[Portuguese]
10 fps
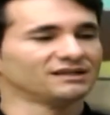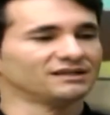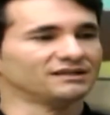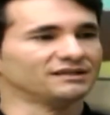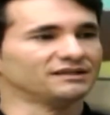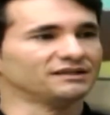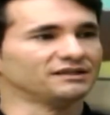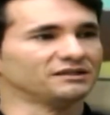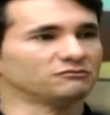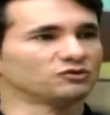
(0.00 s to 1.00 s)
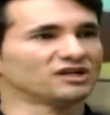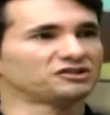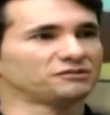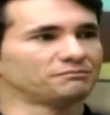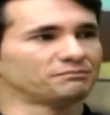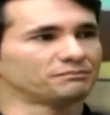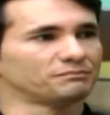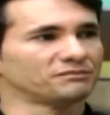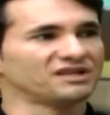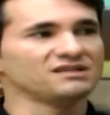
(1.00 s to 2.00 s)
e durante
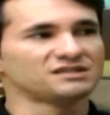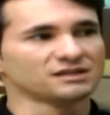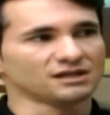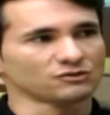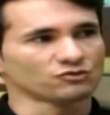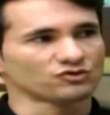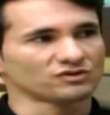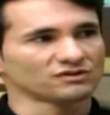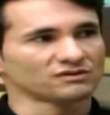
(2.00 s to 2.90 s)
15 anos